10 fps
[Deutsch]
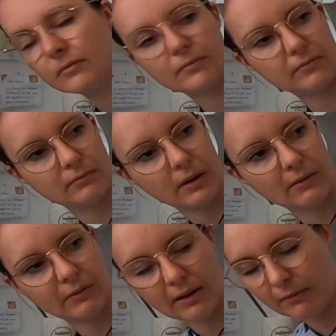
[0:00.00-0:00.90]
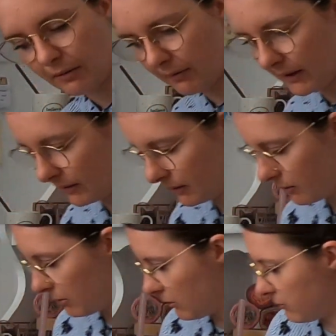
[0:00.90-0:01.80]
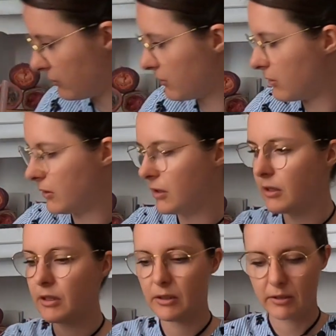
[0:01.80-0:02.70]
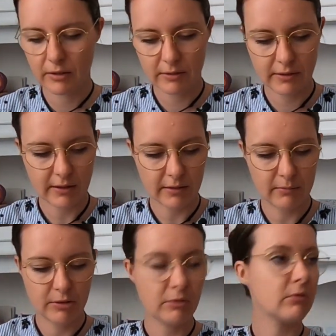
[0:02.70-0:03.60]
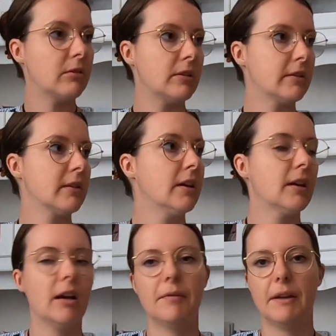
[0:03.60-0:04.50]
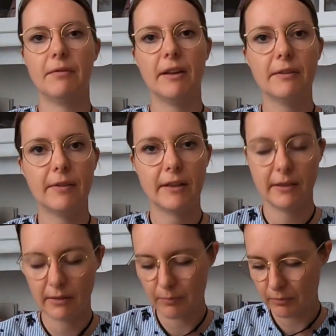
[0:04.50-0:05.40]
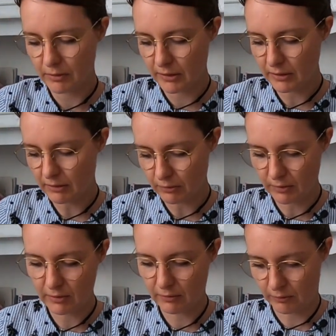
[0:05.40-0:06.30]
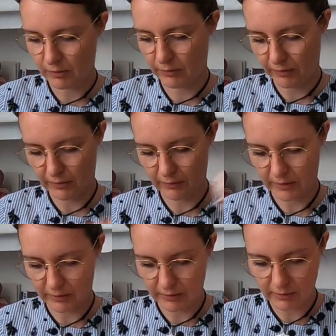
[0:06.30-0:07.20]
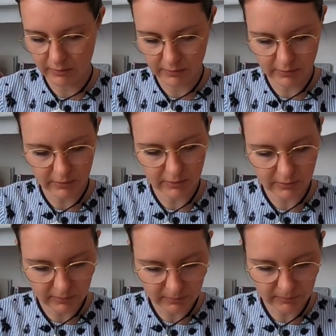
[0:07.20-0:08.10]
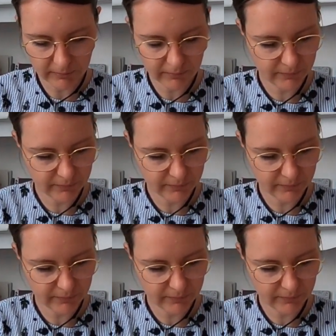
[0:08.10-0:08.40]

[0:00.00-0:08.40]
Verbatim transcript: machen wir einfach weiter in der Hoffnung, dass die Katze mich in Ruhe lässt. Haben wir ein fast fertiges Projekt, also das ist wirklich fast fertig. Ähm,